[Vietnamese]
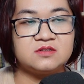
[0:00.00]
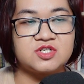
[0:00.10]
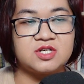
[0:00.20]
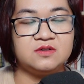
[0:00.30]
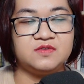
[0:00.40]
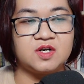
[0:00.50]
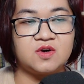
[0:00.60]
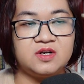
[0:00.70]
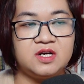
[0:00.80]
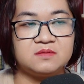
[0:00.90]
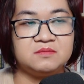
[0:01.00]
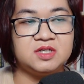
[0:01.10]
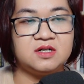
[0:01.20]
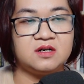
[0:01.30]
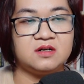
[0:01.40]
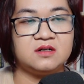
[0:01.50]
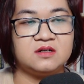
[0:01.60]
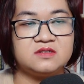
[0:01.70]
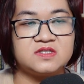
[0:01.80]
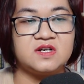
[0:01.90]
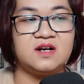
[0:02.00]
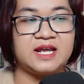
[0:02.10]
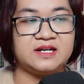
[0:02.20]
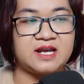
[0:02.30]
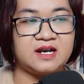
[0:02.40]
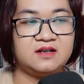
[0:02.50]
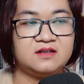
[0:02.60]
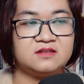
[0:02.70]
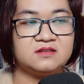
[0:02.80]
rừng vừa có đợt mưa, giờ lại nắng,